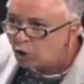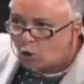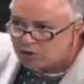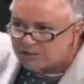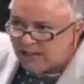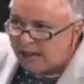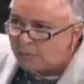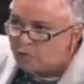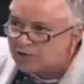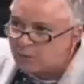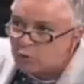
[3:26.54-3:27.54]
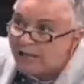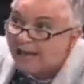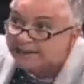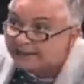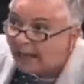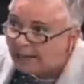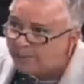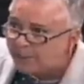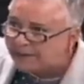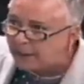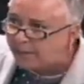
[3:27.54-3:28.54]
Trouxemos a mulher
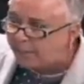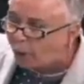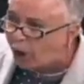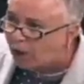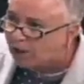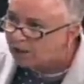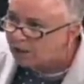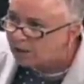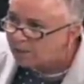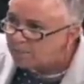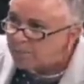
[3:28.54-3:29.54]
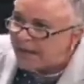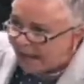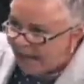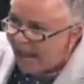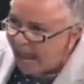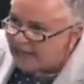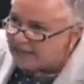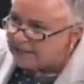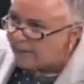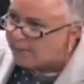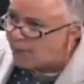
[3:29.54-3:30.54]
dele para depor,
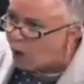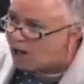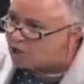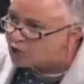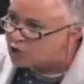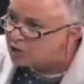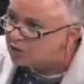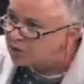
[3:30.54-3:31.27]
ele depois.